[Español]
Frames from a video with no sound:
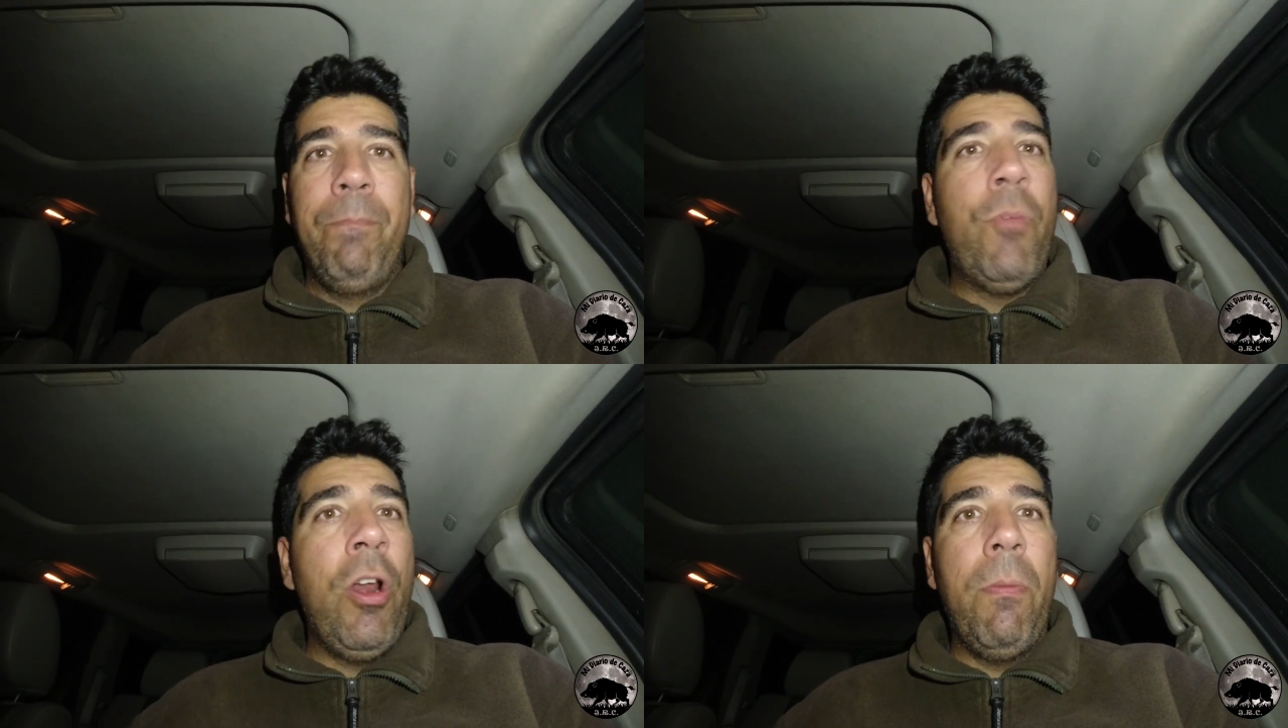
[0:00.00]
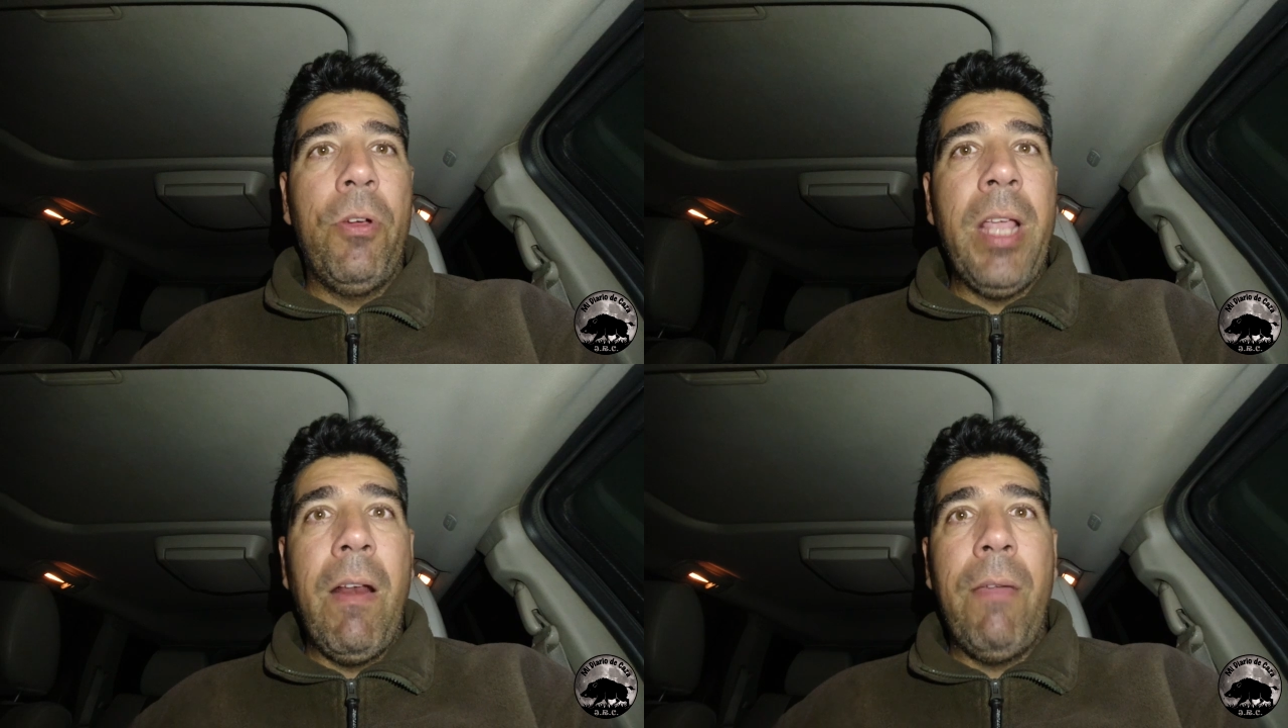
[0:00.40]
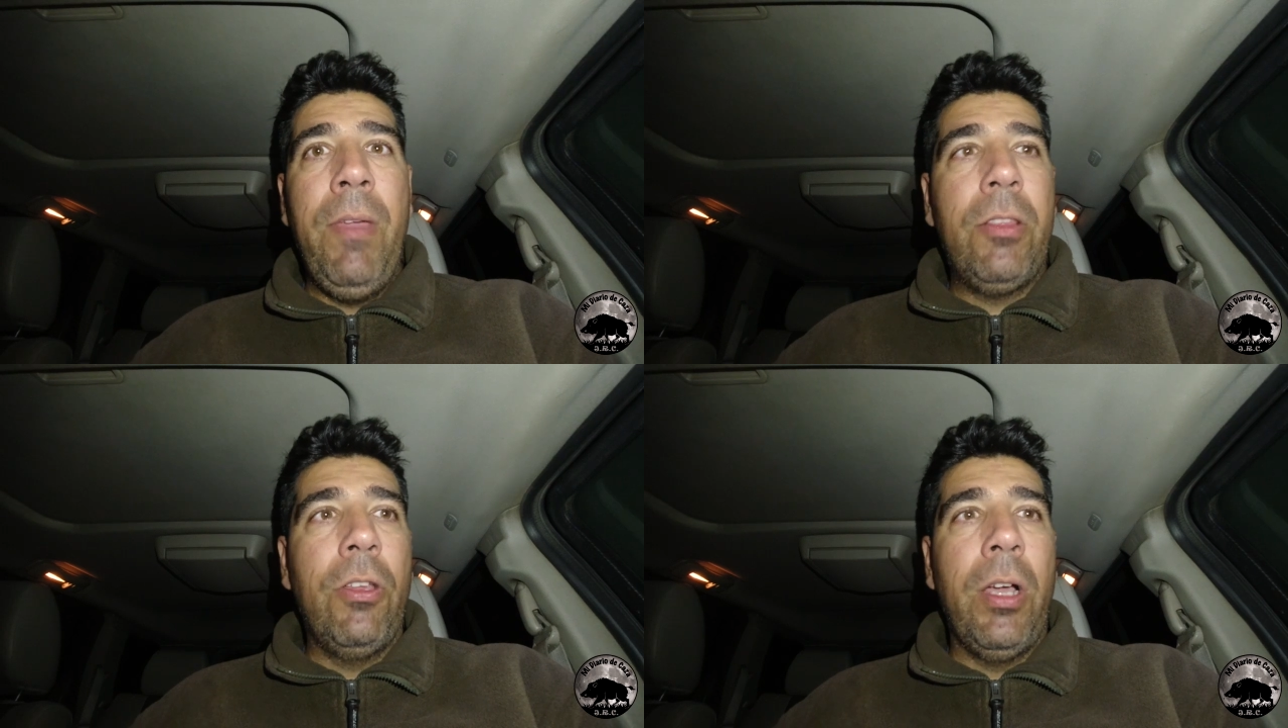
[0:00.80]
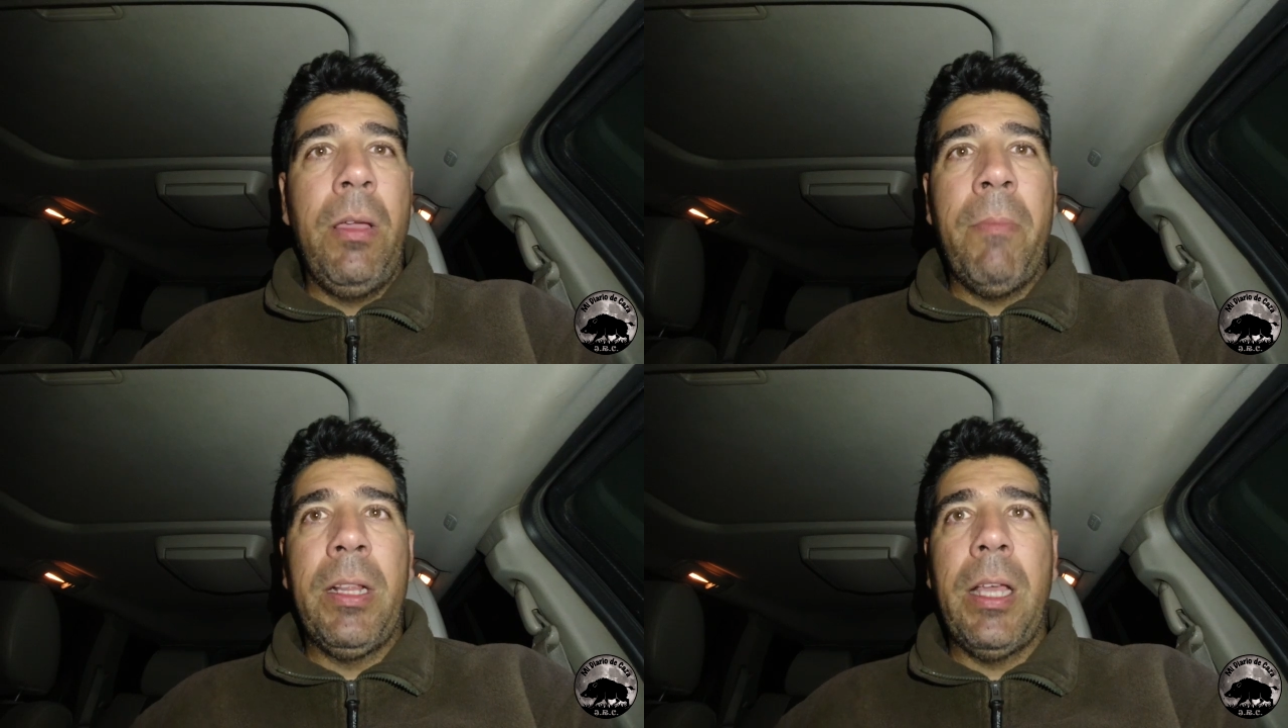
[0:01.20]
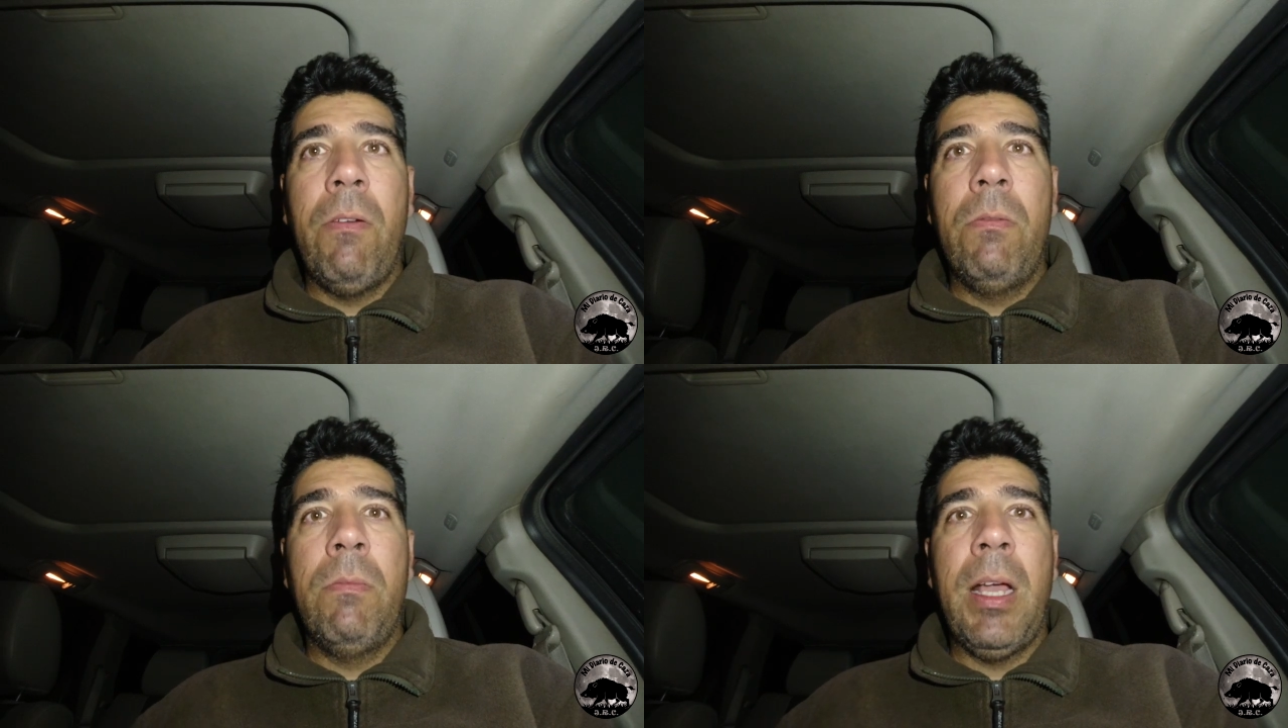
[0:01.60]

Bueno, pues ya lo habéis visto, he matado un